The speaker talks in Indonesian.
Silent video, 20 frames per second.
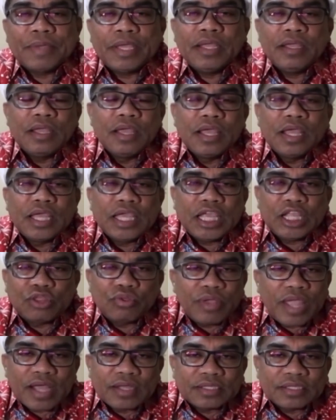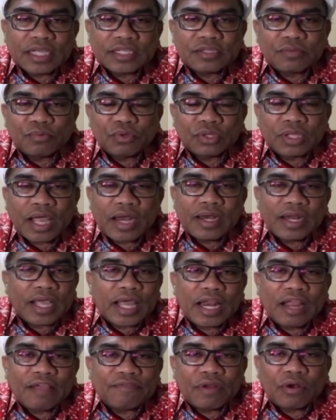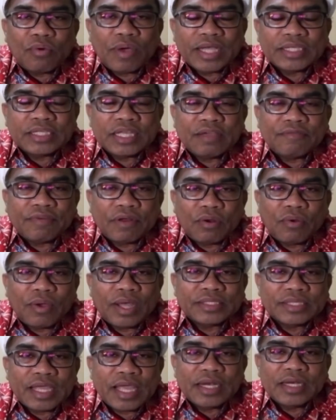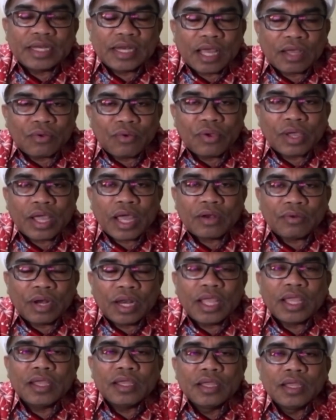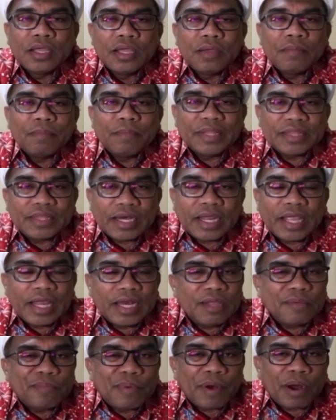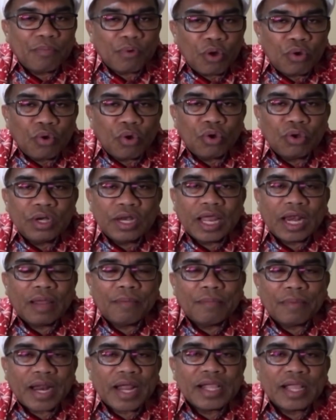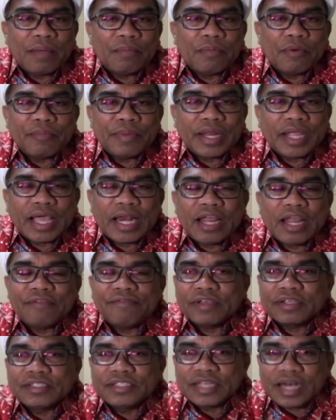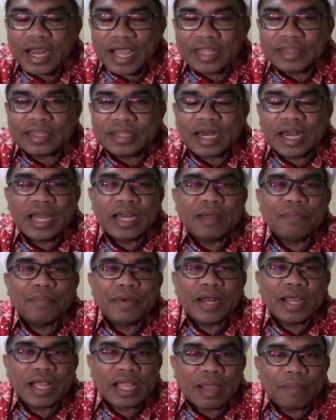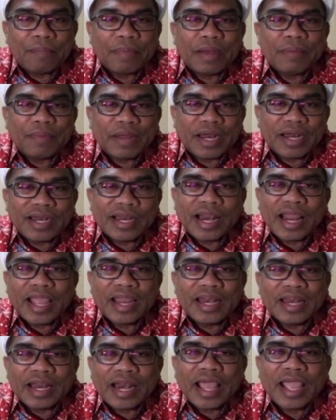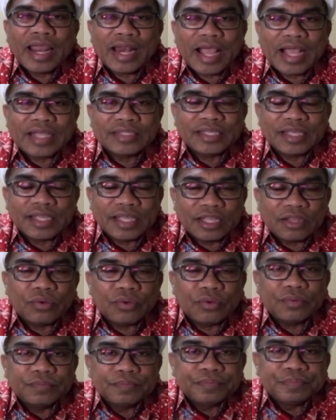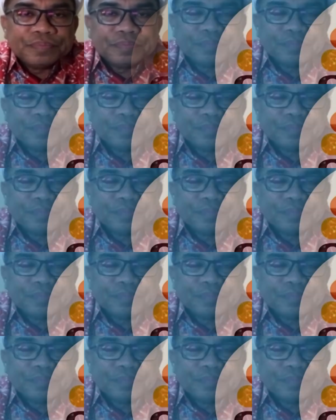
Tetapi itu yang saya sebutkan dengan evaluasi-evaluasi yang dilakukan oleh Menteri Edi Prabowo dalam rangka memberikan efek jerat terhadap penangkapan para nelayan-nelayan asing itu.